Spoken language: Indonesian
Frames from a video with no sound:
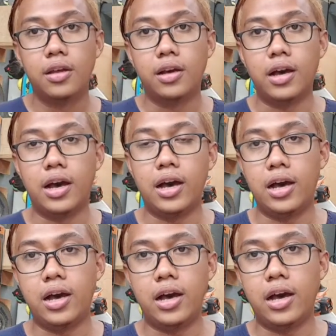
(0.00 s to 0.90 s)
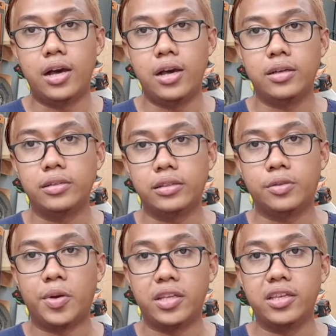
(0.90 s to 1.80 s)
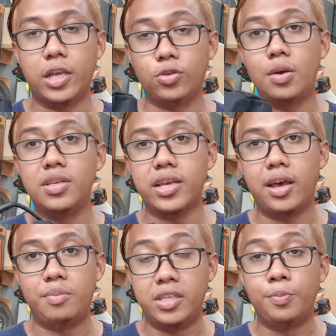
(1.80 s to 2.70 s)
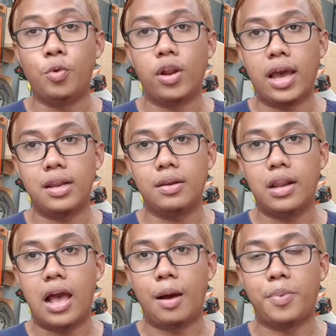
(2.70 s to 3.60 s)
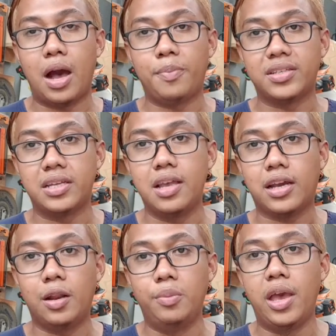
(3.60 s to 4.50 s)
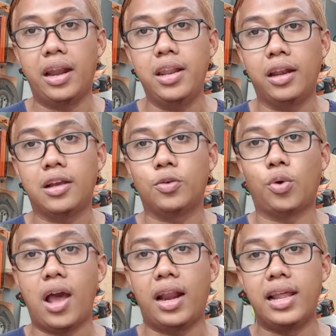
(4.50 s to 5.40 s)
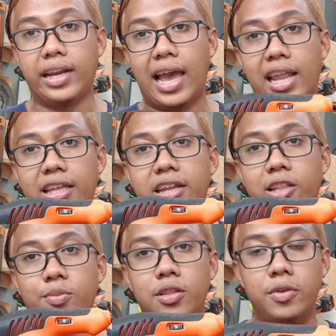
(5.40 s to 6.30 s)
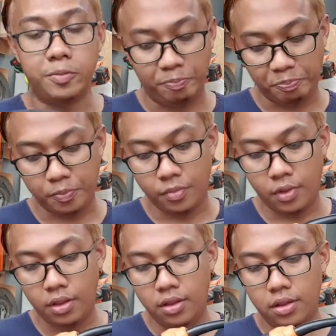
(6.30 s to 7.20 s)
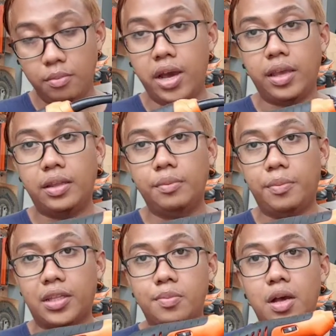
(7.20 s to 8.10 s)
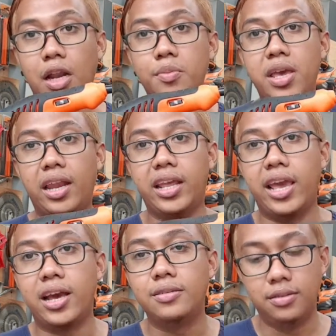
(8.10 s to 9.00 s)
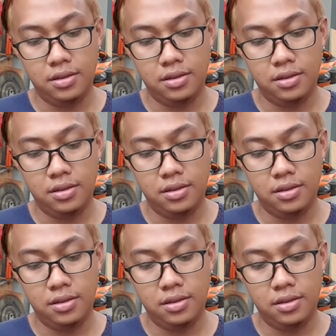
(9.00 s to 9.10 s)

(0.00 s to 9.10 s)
Uh, sepertinya saya sudah bisa menyimpulkan apa-apa saja kelebihan dan kekurangan dari alat ini teman-teman. Baik, pertama kelebihannya ya.